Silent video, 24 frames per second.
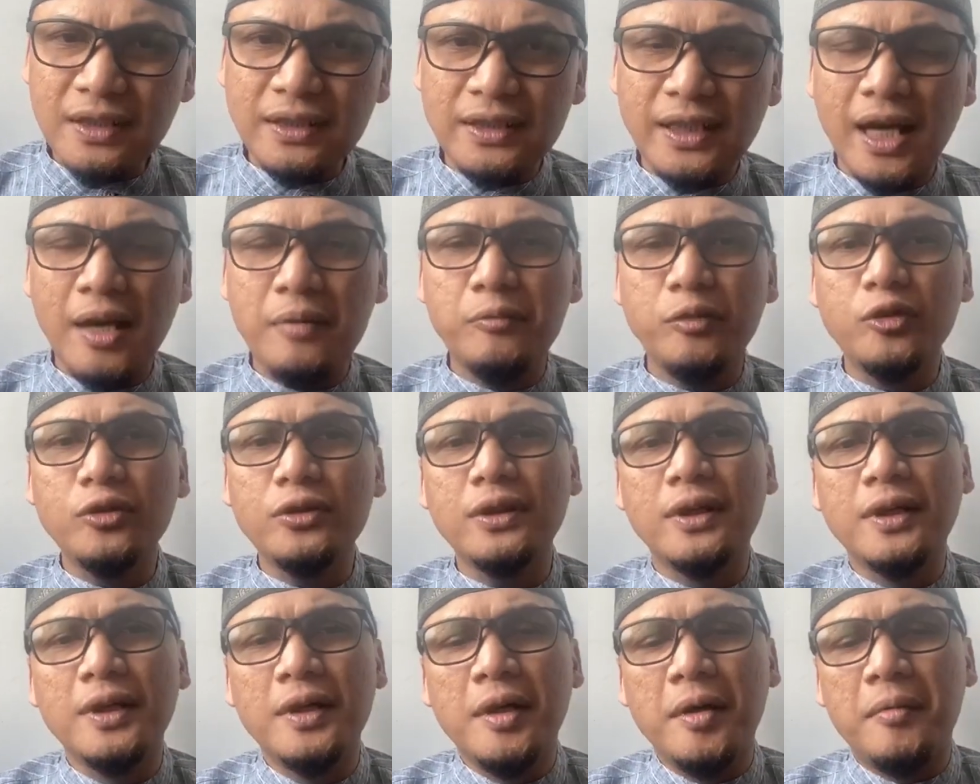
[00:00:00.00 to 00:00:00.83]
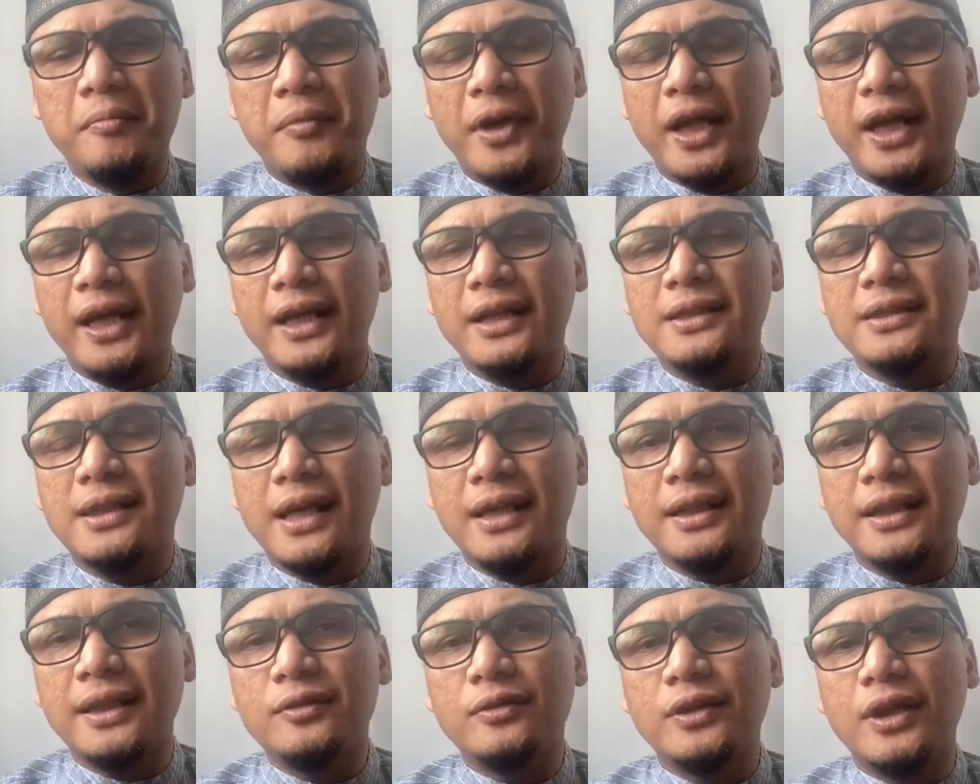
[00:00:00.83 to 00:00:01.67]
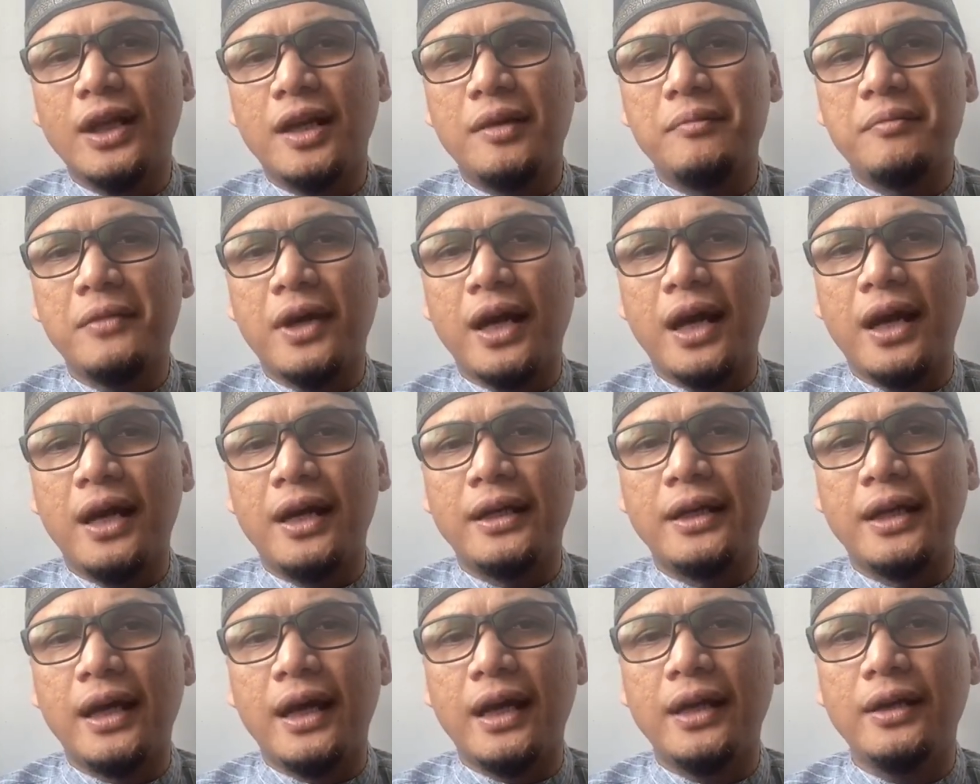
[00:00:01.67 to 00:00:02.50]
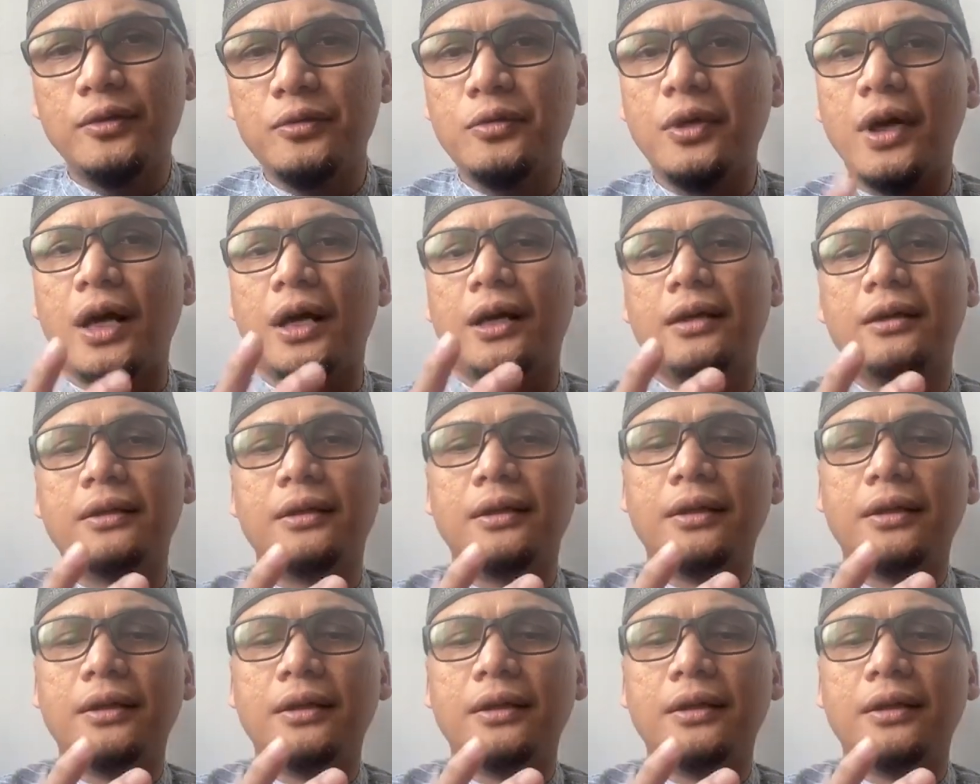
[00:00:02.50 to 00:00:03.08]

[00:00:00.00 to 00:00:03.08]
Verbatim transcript: Namun mereka saat itu dalam keadaan dua,